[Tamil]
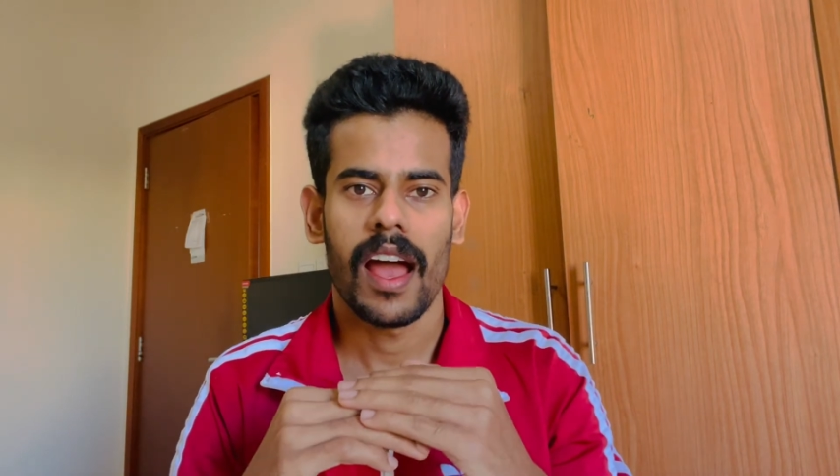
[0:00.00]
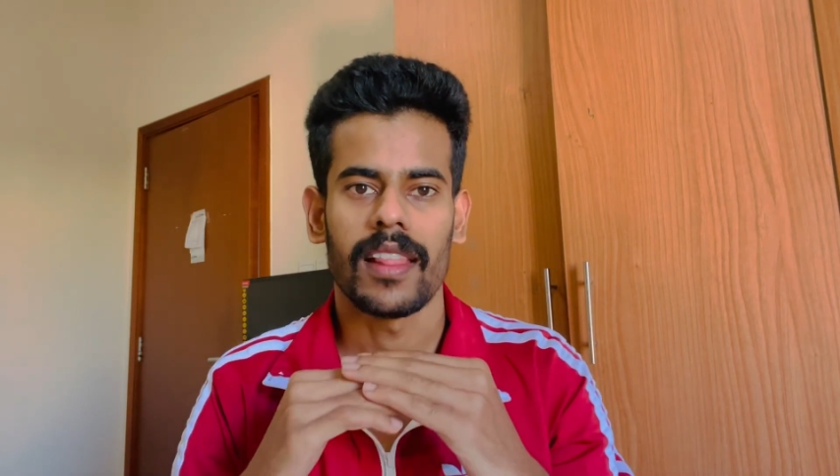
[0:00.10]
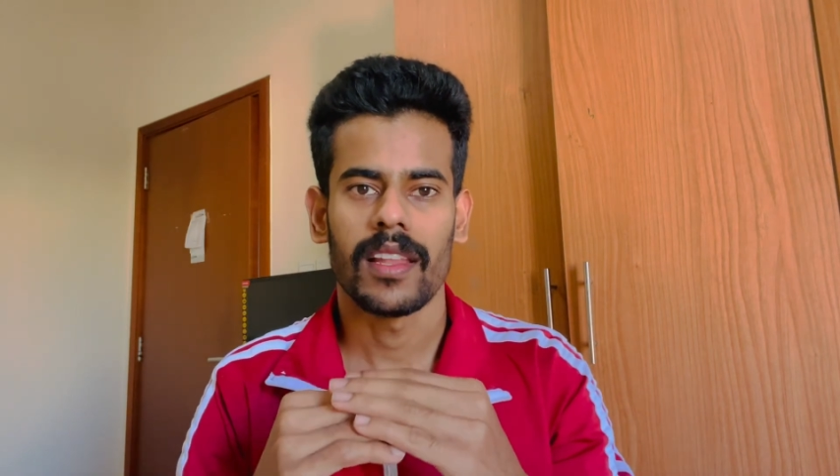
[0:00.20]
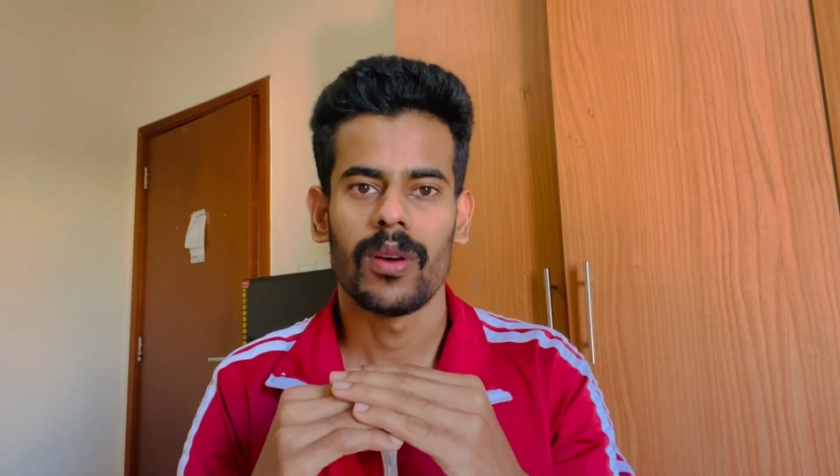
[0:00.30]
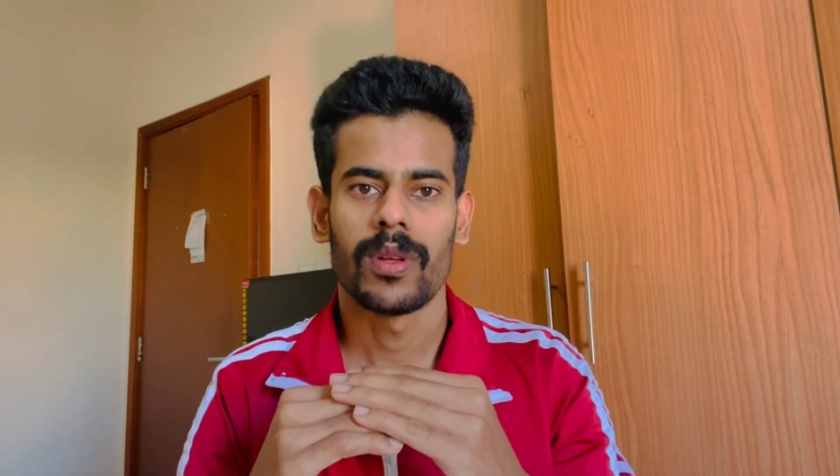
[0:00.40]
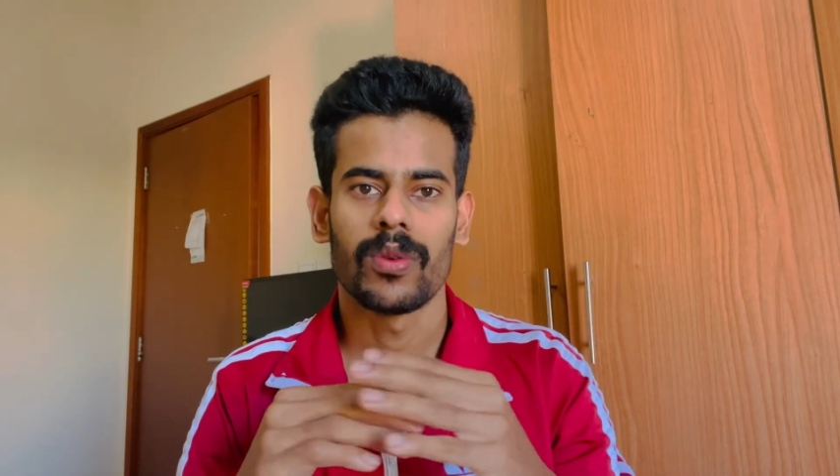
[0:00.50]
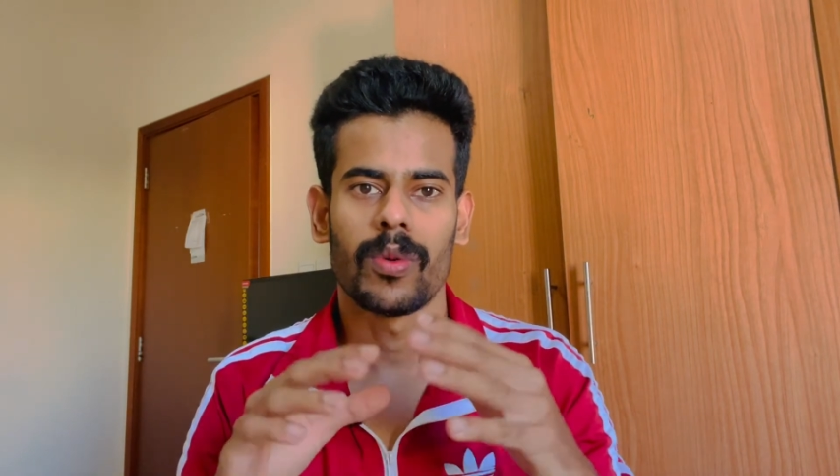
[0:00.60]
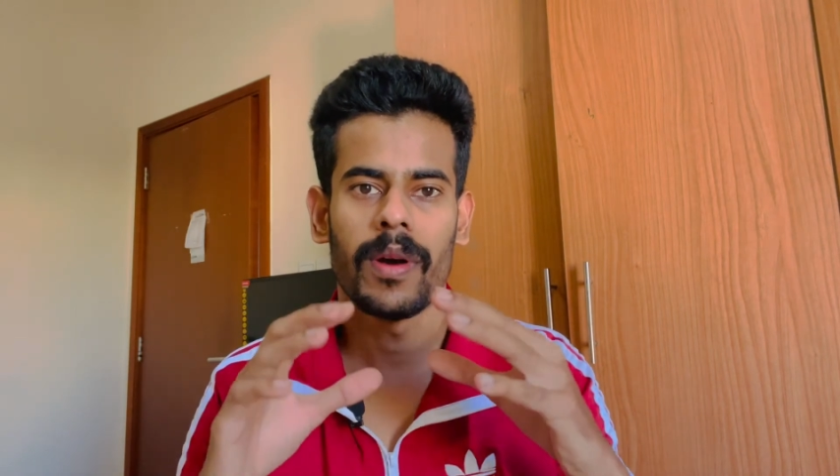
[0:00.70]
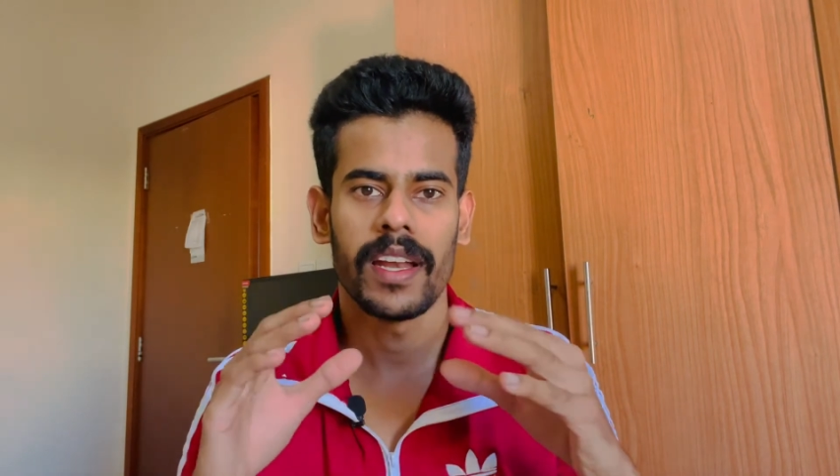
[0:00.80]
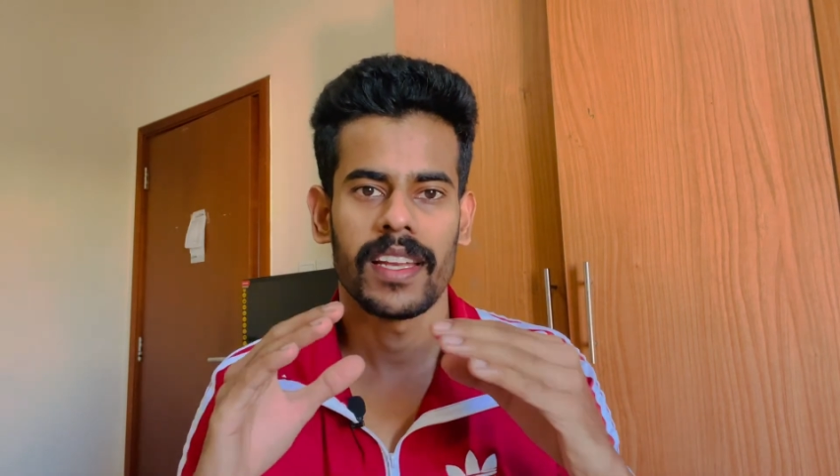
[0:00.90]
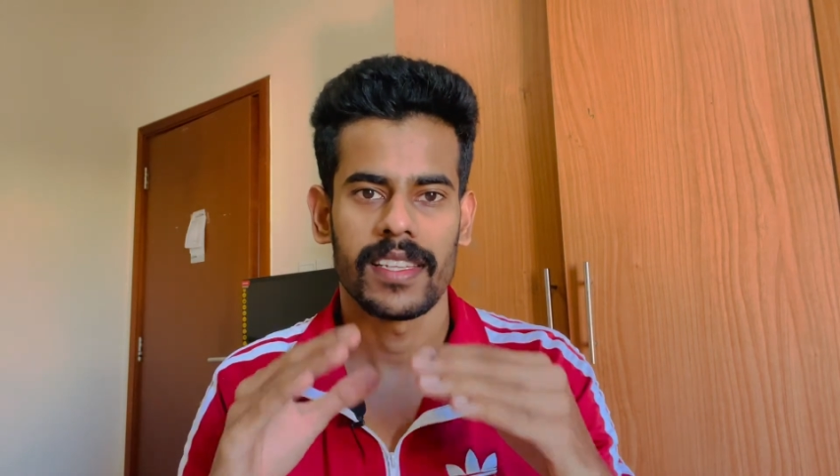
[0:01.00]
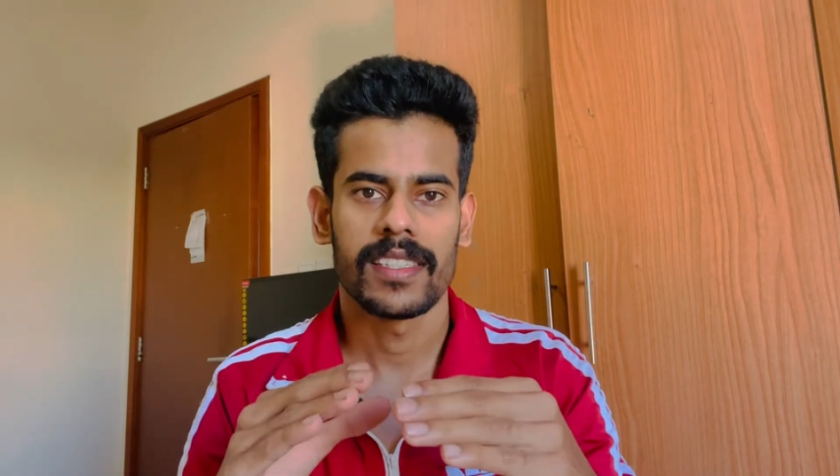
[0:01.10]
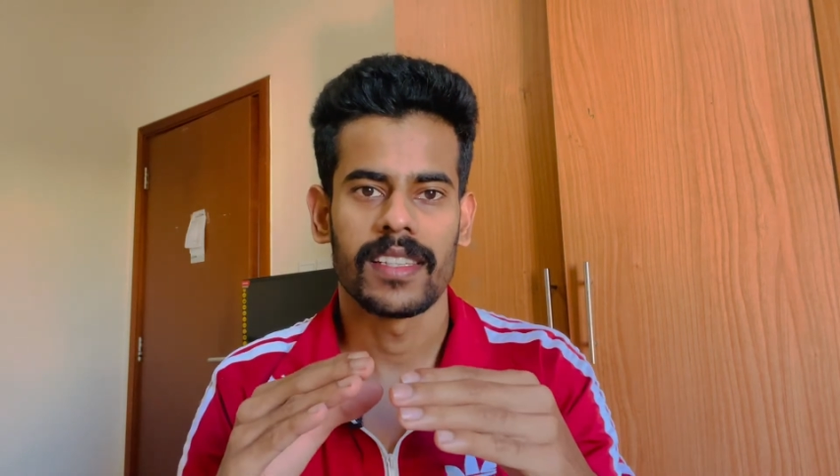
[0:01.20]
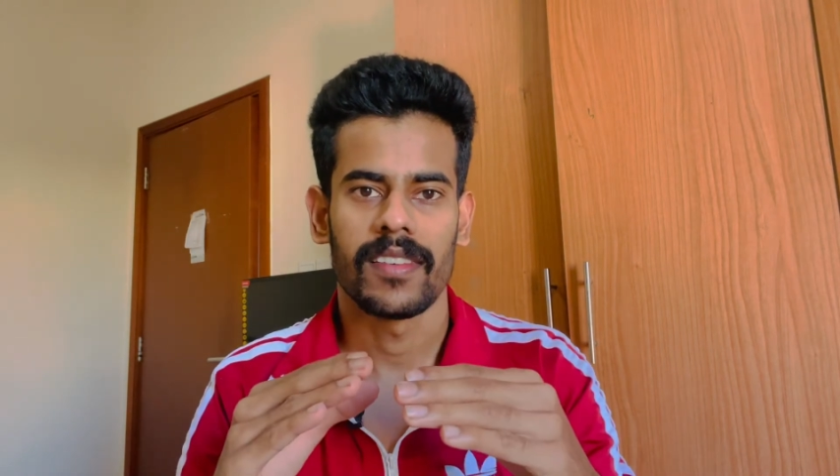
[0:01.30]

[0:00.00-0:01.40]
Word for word: அந்தளவு வந்து உங்கள் பாடிக்கு ரெஸ்ட்